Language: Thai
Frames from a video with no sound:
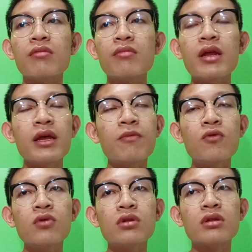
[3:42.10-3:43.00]
ไม่ได้
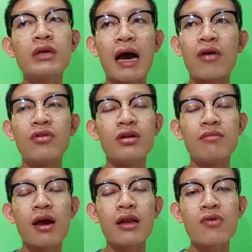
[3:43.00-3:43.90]
พูดกล่าวถึง
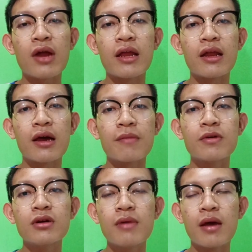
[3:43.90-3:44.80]
มากเท่าไหร่นะครับ
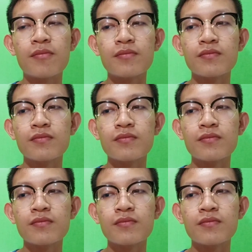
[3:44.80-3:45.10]
คือแบบ